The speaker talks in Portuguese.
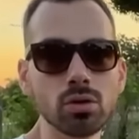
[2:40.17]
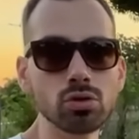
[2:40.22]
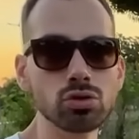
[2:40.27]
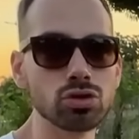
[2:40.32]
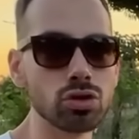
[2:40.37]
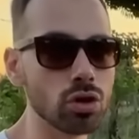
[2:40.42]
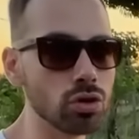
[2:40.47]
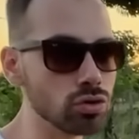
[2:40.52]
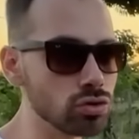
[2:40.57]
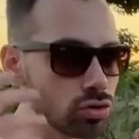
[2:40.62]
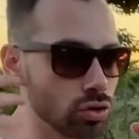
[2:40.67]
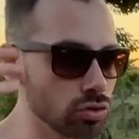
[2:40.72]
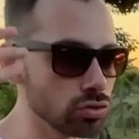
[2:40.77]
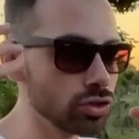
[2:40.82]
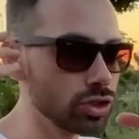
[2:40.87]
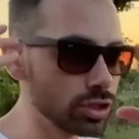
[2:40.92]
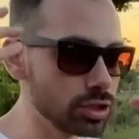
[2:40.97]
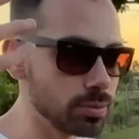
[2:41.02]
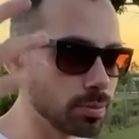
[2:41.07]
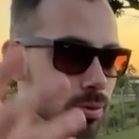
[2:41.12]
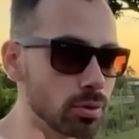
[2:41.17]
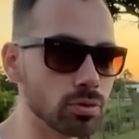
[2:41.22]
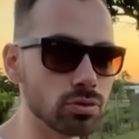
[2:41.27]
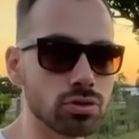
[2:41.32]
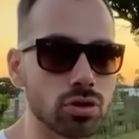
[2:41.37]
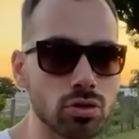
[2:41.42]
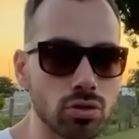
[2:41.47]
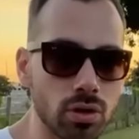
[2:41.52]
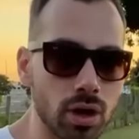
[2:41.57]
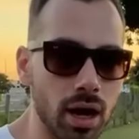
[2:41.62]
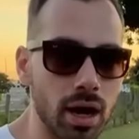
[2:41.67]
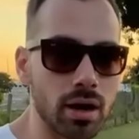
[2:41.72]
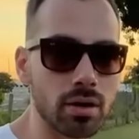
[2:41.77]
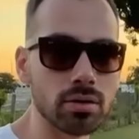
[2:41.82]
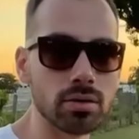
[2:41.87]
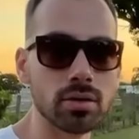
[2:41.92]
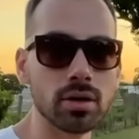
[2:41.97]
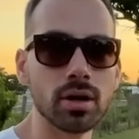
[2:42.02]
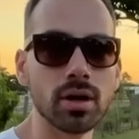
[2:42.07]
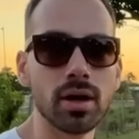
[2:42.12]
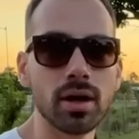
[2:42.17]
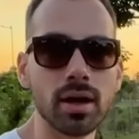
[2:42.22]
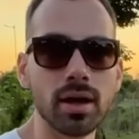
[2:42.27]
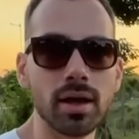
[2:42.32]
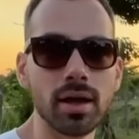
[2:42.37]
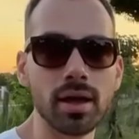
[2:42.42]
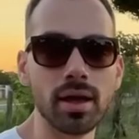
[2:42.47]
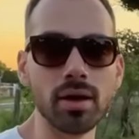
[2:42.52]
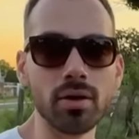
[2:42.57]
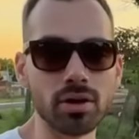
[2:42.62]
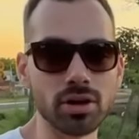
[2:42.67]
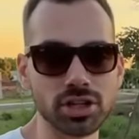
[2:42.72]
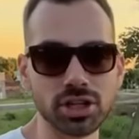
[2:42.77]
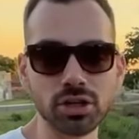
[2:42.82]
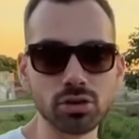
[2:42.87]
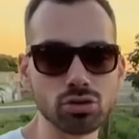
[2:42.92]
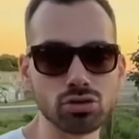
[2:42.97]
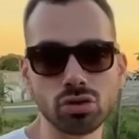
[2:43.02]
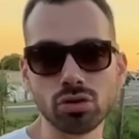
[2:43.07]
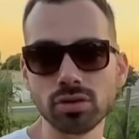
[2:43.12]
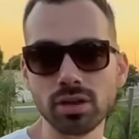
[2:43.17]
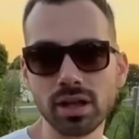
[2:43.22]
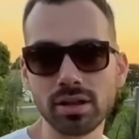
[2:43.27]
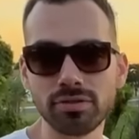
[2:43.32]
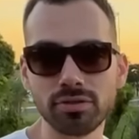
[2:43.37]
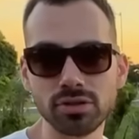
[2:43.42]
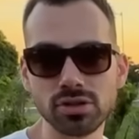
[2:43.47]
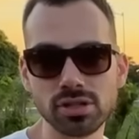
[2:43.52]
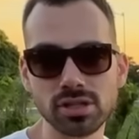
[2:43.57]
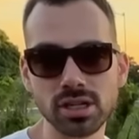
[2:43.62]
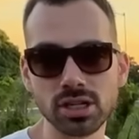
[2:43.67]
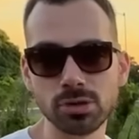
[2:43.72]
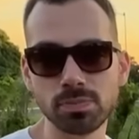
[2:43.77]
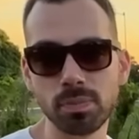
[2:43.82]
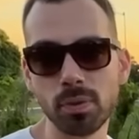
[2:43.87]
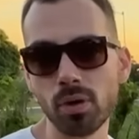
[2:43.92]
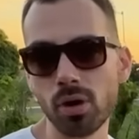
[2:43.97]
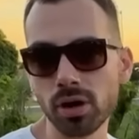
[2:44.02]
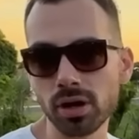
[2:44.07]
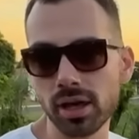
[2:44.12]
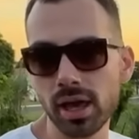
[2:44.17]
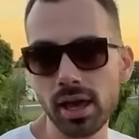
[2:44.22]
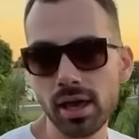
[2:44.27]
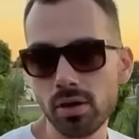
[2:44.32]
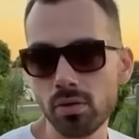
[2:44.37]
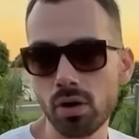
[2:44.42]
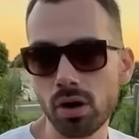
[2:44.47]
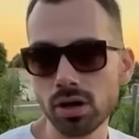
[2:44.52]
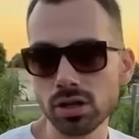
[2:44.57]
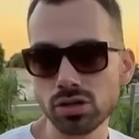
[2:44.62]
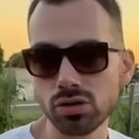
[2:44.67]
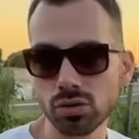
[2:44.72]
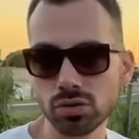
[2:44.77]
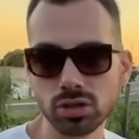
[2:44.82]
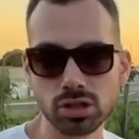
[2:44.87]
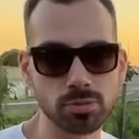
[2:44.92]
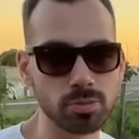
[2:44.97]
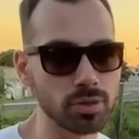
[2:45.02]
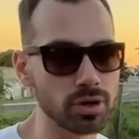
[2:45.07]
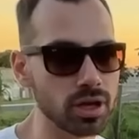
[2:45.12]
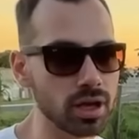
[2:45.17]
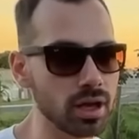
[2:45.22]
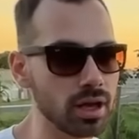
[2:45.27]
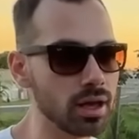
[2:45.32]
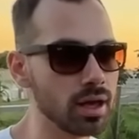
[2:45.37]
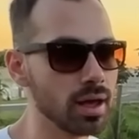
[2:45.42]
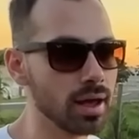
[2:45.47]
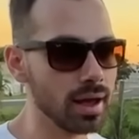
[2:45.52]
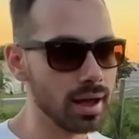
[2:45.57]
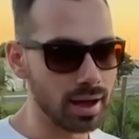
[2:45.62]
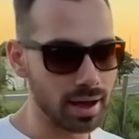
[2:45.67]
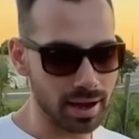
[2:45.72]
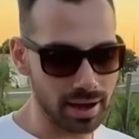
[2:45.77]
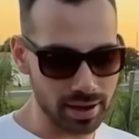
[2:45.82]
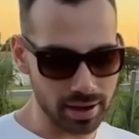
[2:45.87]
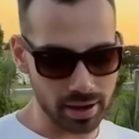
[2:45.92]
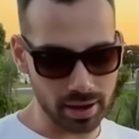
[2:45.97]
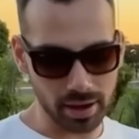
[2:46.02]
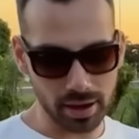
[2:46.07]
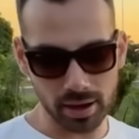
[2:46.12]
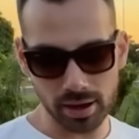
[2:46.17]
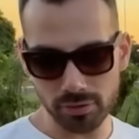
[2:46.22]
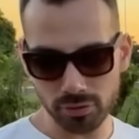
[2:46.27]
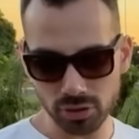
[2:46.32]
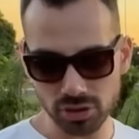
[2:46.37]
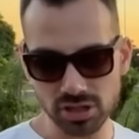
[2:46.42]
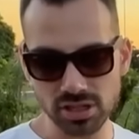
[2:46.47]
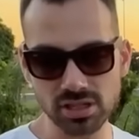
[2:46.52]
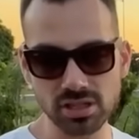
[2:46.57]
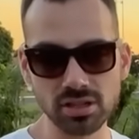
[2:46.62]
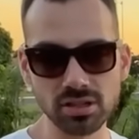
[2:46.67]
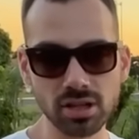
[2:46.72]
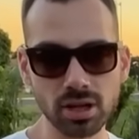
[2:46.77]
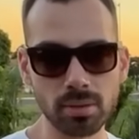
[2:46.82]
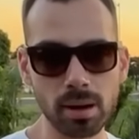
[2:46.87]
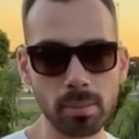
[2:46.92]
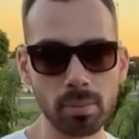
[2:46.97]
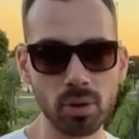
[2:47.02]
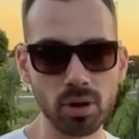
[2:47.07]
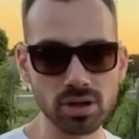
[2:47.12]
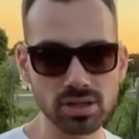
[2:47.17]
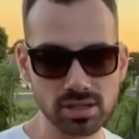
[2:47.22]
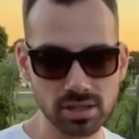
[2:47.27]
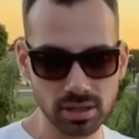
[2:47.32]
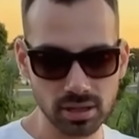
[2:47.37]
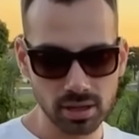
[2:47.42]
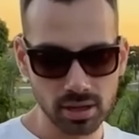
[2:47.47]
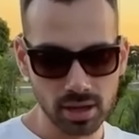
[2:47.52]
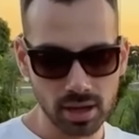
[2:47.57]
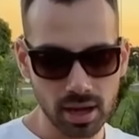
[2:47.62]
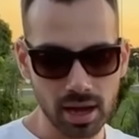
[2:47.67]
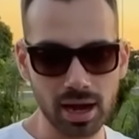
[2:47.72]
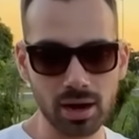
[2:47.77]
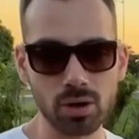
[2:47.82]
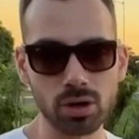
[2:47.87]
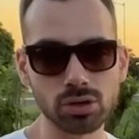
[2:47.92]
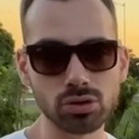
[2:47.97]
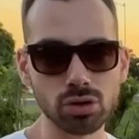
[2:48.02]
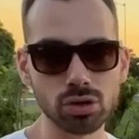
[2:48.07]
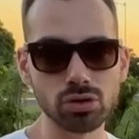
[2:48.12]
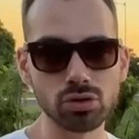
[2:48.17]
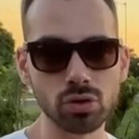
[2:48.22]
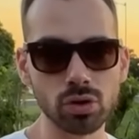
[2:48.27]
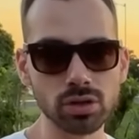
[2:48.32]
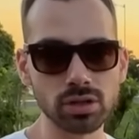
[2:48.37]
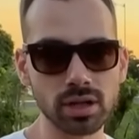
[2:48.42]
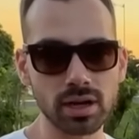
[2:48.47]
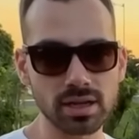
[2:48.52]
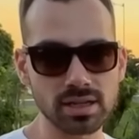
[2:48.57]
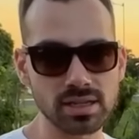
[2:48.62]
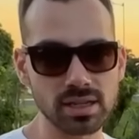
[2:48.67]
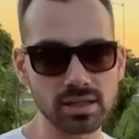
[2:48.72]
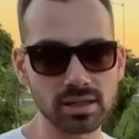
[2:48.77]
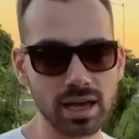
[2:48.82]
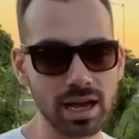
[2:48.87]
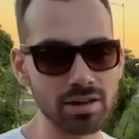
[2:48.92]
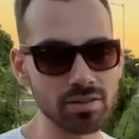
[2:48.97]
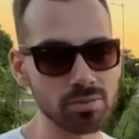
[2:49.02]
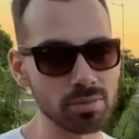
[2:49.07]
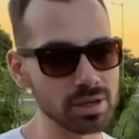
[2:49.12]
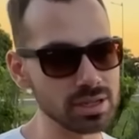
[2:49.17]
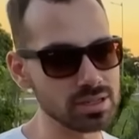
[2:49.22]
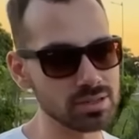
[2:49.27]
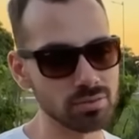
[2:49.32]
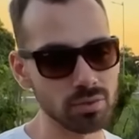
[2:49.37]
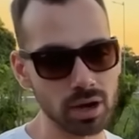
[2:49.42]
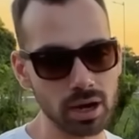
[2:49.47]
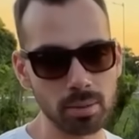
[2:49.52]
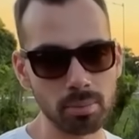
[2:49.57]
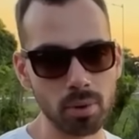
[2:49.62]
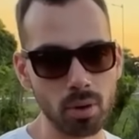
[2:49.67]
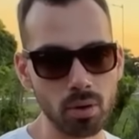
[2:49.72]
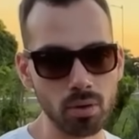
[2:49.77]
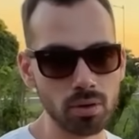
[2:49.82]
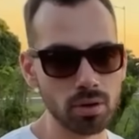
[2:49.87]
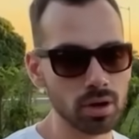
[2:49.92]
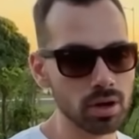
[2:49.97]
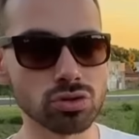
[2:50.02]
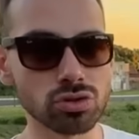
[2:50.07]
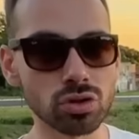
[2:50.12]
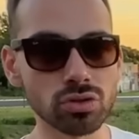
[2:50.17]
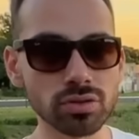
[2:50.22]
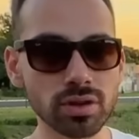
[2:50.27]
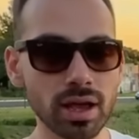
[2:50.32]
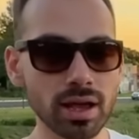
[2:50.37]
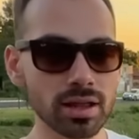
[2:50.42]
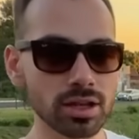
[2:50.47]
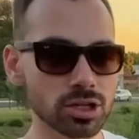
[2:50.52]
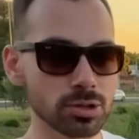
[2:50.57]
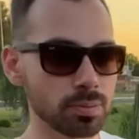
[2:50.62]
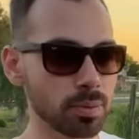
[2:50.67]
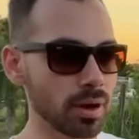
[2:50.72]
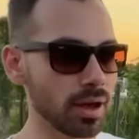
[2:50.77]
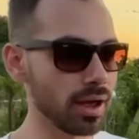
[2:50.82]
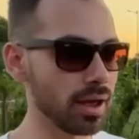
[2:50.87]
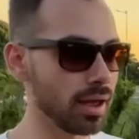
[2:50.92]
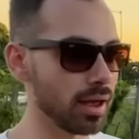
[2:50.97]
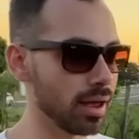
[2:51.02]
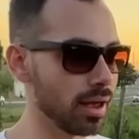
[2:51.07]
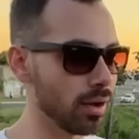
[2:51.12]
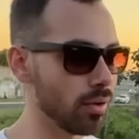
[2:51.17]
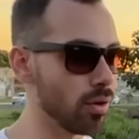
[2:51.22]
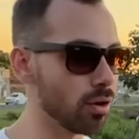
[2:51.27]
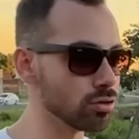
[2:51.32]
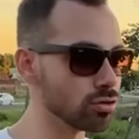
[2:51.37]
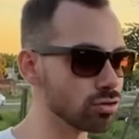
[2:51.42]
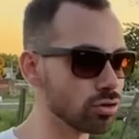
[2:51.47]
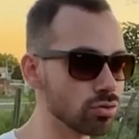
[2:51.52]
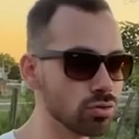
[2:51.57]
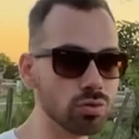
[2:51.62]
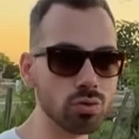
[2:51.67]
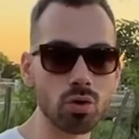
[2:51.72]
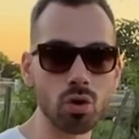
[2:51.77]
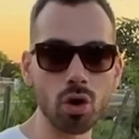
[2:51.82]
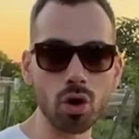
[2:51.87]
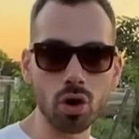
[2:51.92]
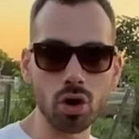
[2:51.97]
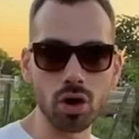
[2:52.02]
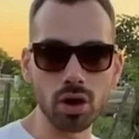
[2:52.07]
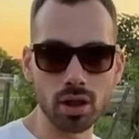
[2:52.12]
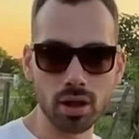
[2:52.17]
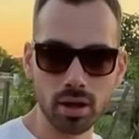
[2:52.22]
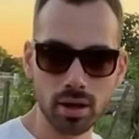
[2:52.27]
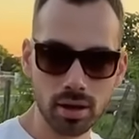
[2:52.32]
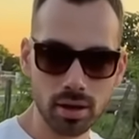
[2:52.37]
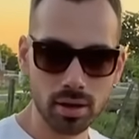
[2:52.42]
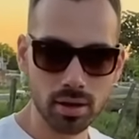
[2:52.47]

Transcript: O som, o som de, tipo, o som do carro. Tô ligado. Eu achei que o som dela fosse ser, tipo, ok, igual as outras, porque a, a F430 era uma bosta, a 488 era aceitável, mas não era bom. O som dela, tipo, é igual o som de um Corolla.